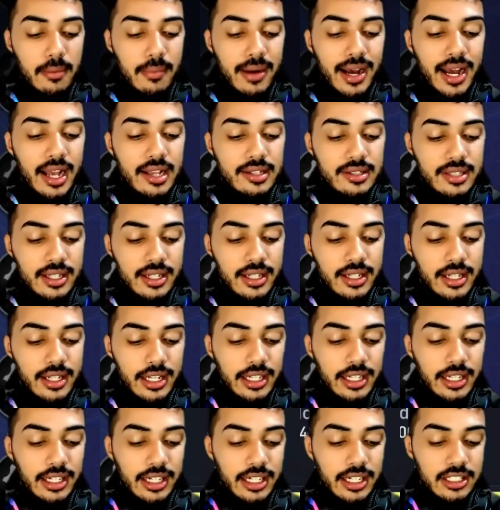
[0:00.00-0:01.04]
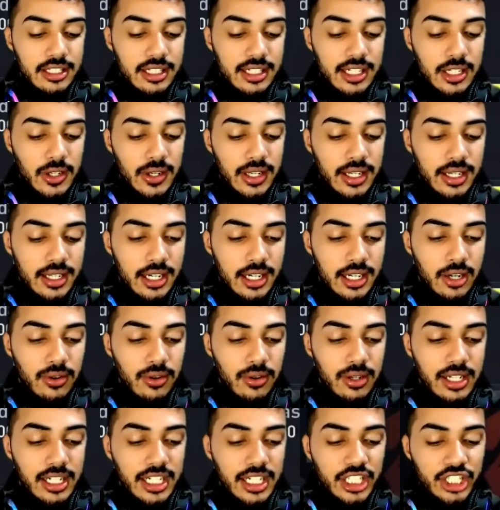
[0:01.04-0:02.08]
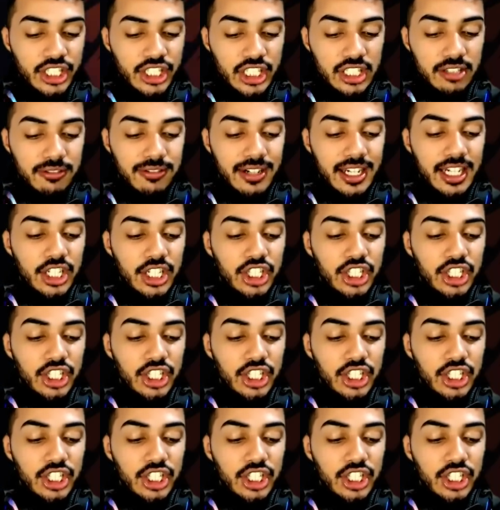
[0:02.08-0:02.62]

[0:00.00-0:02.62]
a mais, né? Que de grão em grão a gente vai